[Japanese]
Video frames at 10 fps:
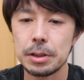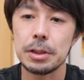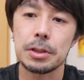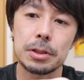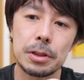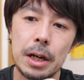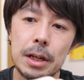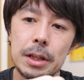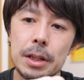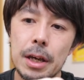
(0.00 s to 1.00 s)
子につ
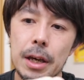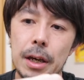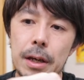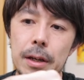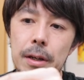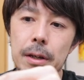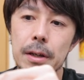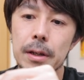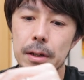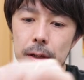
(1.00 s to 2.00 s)
ないで、
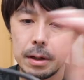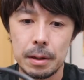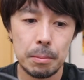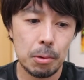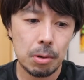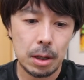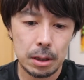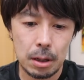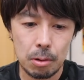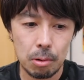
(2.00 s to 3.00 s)
もう
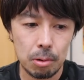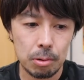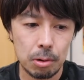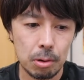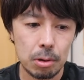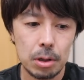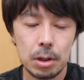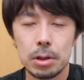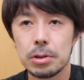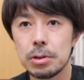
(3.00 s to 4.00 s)
片方の
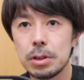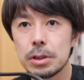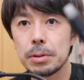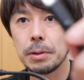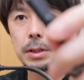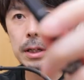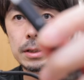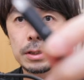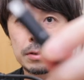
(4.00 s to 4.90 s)
USB 端